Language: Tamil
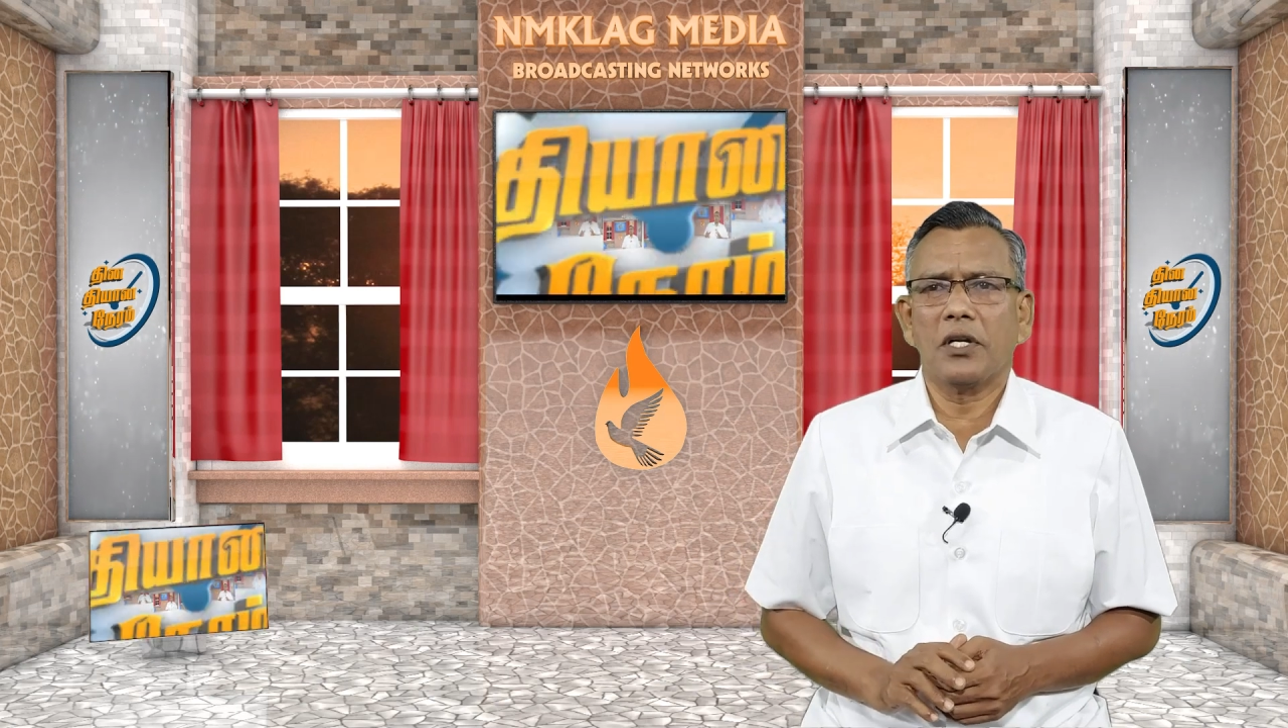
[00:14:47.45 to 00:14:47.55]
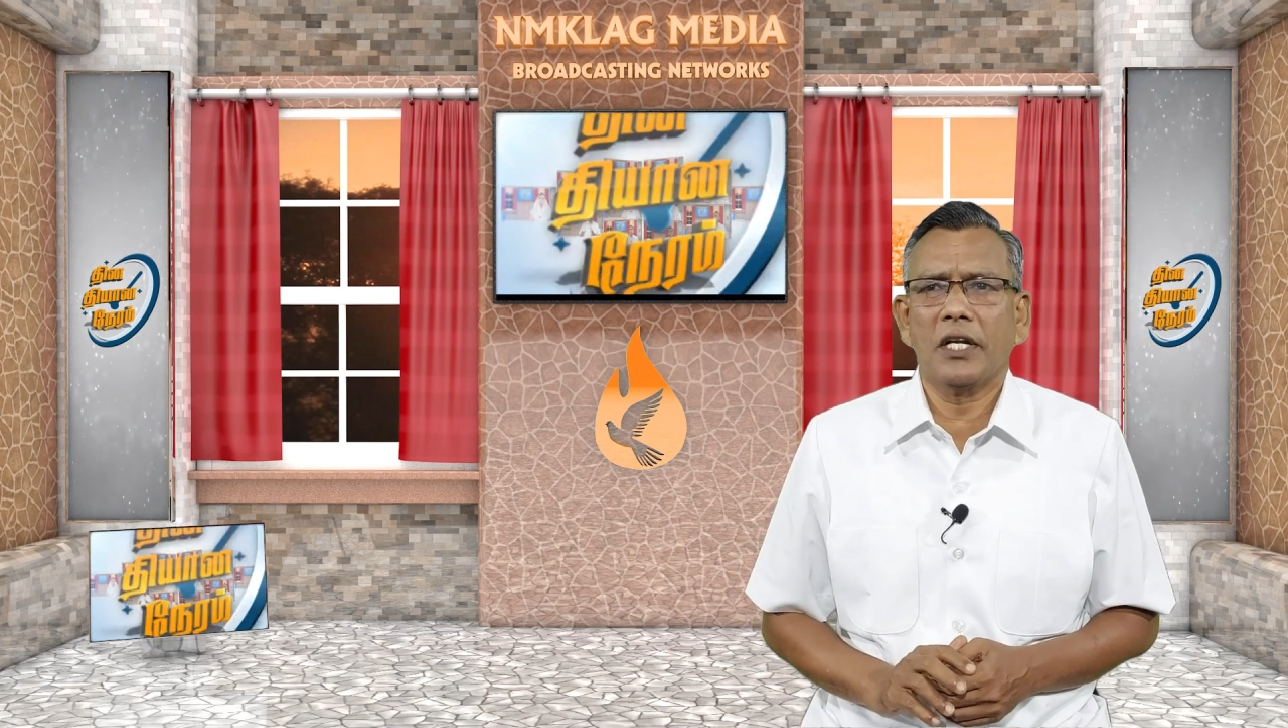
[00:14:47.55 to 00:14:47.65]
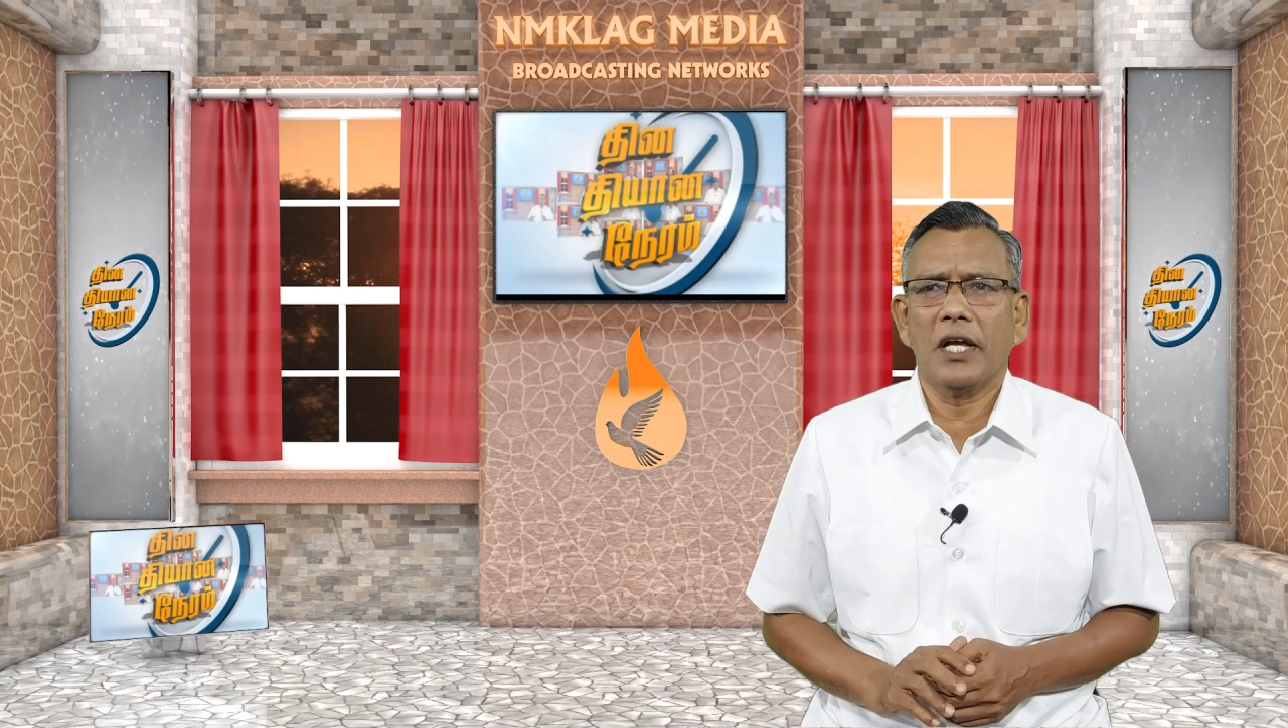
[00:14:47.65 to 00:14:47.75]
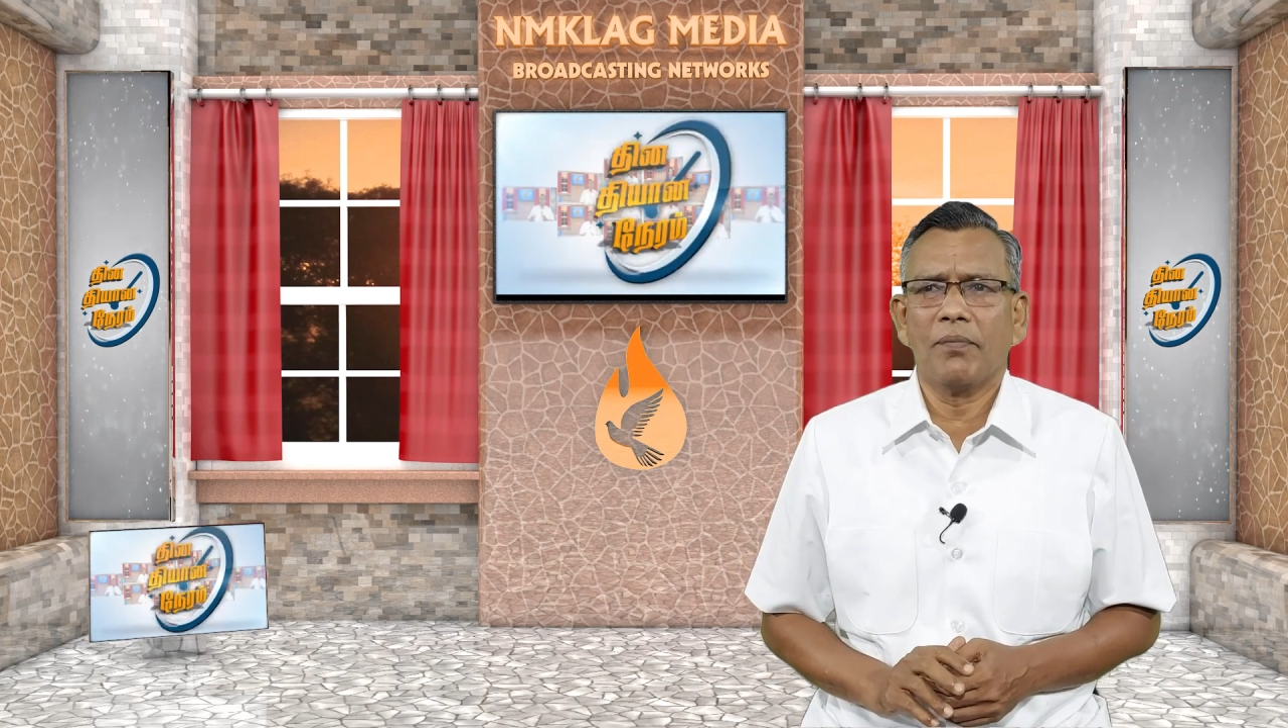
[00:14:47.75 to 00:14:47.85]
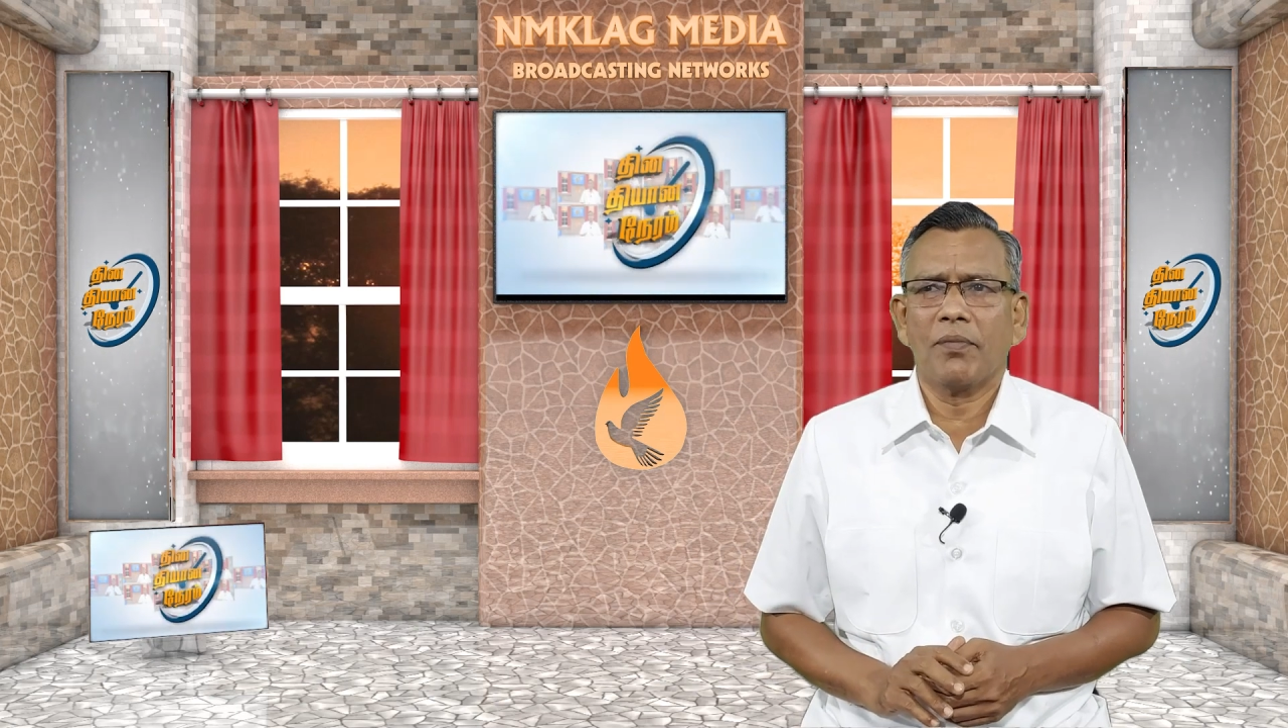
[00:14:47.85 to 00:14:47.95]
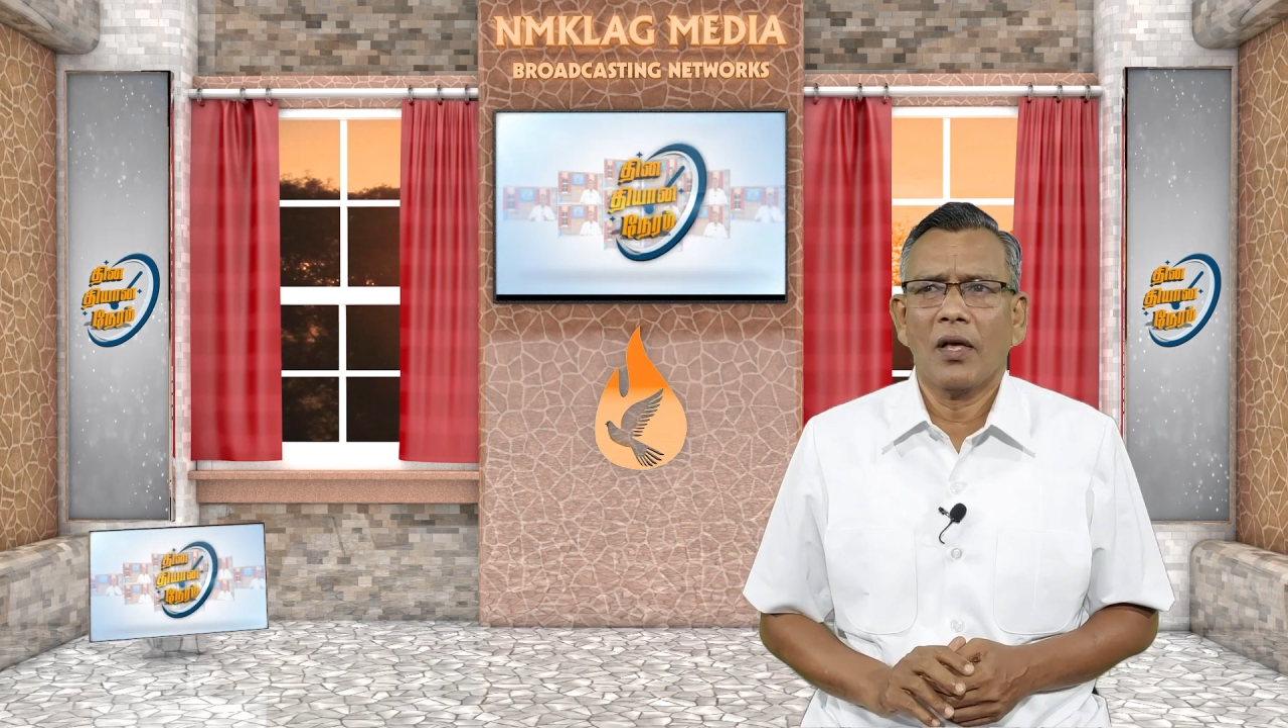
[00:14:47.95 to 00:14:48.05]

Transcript: சொல்கிறீங்க